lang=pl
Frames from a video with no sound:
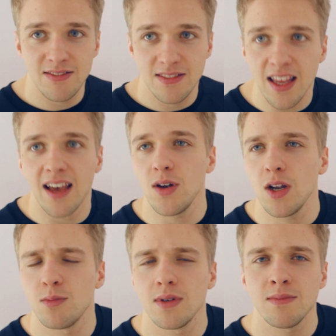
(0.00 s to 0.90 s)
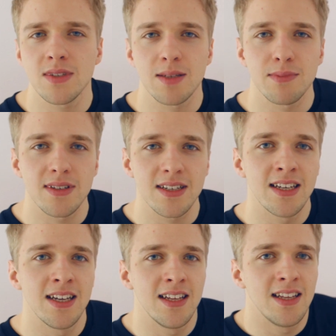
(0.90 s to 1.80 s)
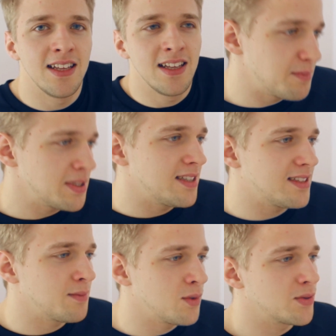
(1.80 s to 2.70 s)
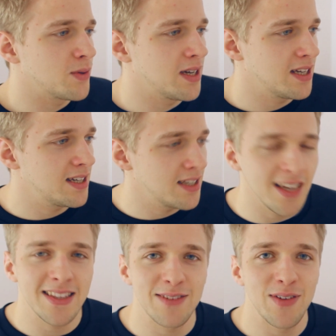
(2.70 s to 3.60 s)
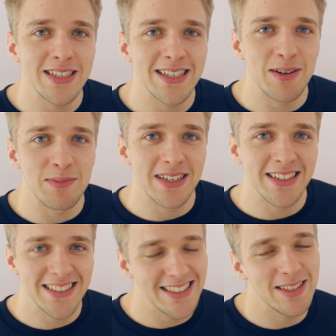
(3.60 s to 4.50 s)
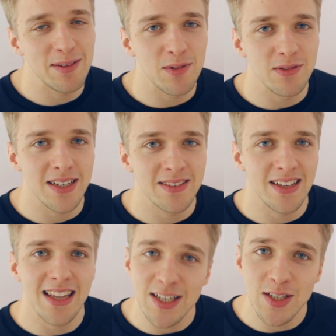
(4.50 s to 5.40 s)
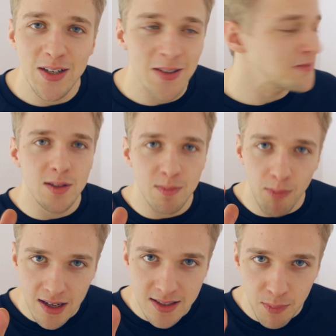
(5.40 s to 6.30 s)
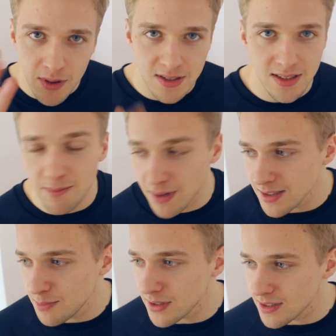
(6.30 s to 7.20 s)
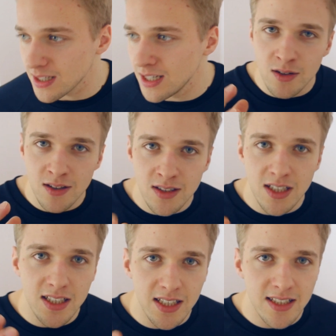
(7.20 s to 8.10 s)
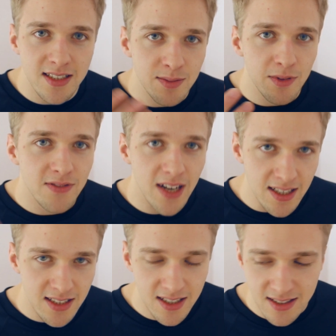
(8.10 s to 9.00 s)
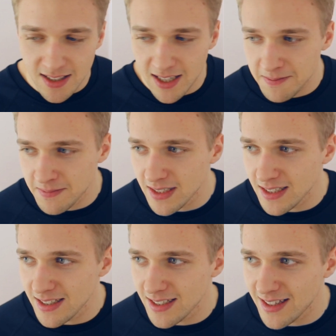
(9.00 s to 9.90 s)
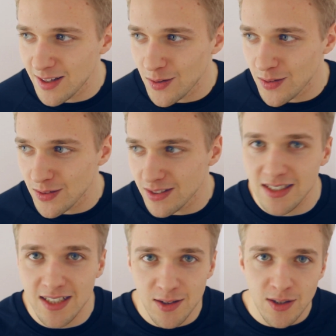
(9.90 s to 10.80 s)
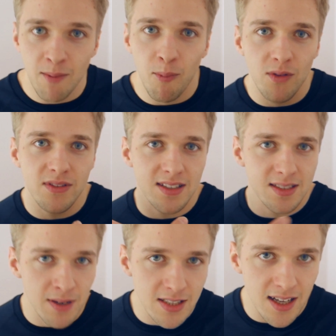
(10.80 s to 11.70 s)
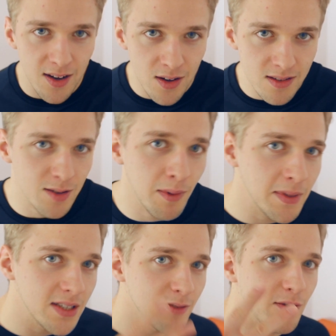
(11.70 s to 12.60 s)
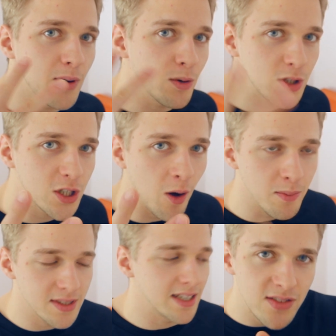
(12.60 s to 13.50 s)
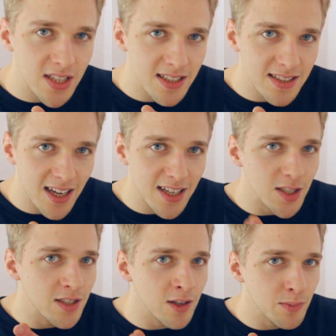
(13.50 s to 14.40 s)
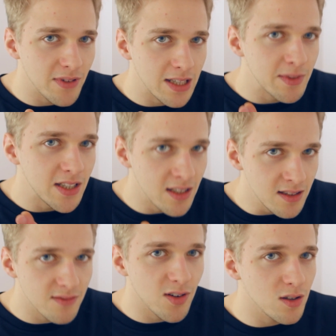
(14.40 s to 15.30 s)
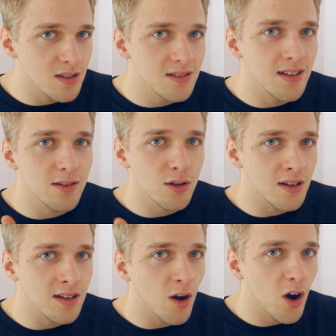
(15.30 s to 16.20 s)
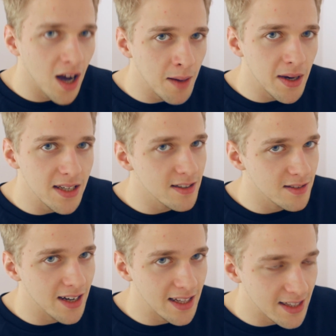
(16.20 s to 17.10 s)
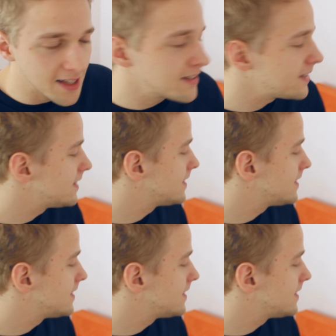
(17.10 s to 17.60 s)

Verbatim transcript: E, nie, wolałbym, żeby żeby nic nie mówił. Ja tak właśnie robię. Nic nie mówię. A dlaczego? jest bardzo proste, bardzo proste. Chodzi o to, że jeśli jesteśmy w trakcie jedzenia, e, to jeśli ktoś nam powie smacznego, no to mamy do wyboru trzy opcje. Pierwsza jest taka, że nie odpowiadamy nic, wychodząc na totalnego chama i ignoranta.